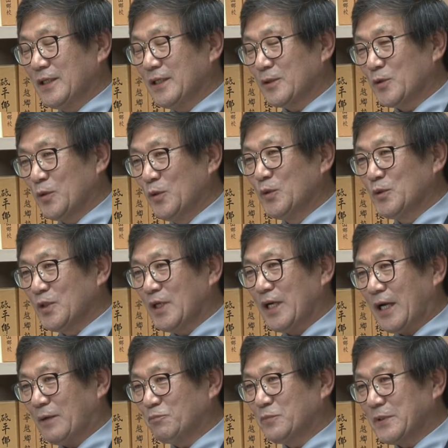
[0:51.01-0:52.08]
에, 교육열에
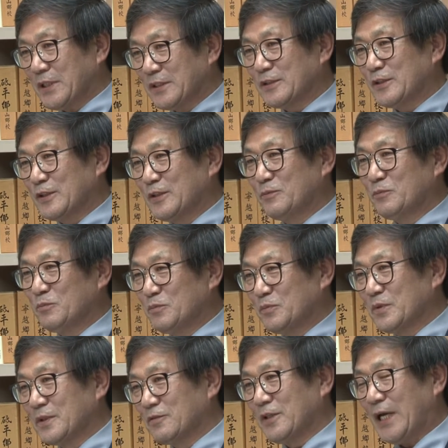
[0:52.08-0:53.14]
앞장서신
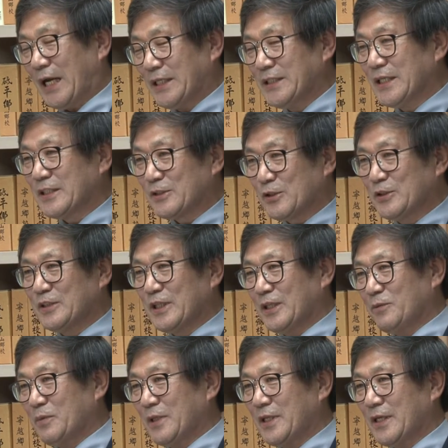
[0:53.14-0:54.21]
우리 안양
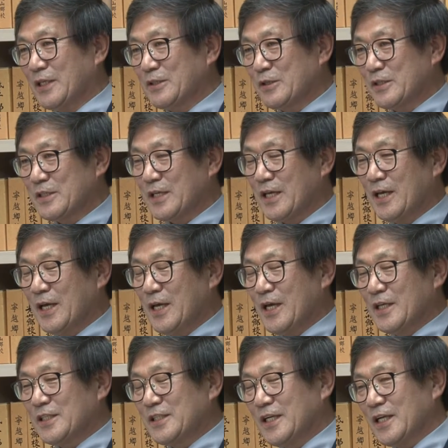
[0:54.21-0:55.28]
선생님에 대해서 이제
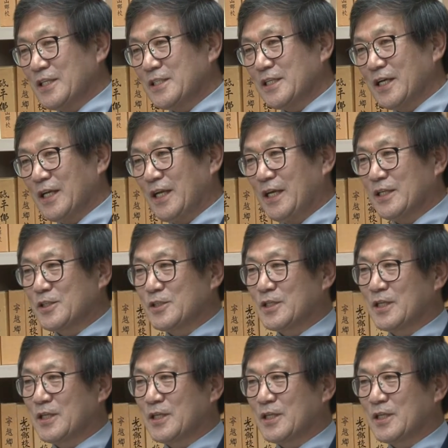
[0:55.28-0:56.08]
지난 시간에